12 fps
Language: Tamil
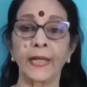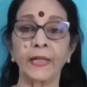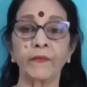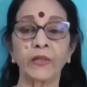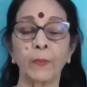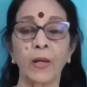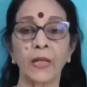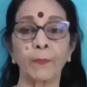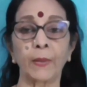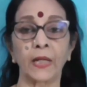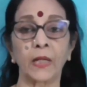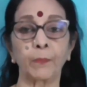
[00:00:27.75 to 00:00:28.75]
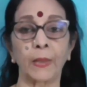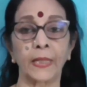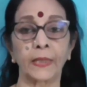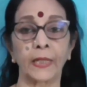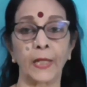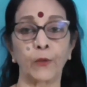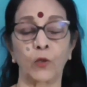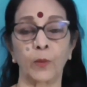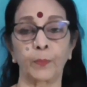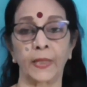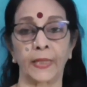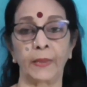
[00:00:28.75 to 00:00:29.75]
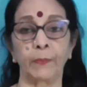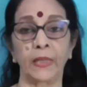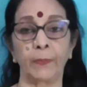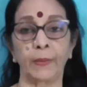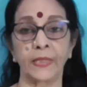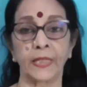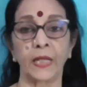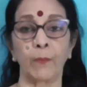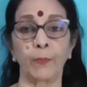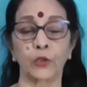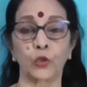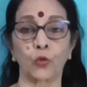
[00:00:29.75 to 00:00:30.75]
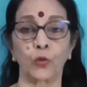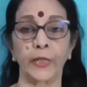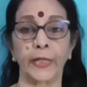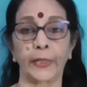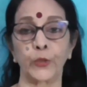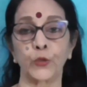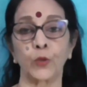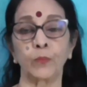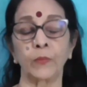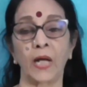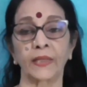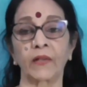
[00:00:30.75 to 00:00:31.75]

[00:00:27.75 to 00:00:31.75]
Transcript: என்ன விதமான பலான் பலன்களை கொடுப்பார் என்பதை பற்றி நாம் பார்த்துக் கொண்டிருக்கின்றோம்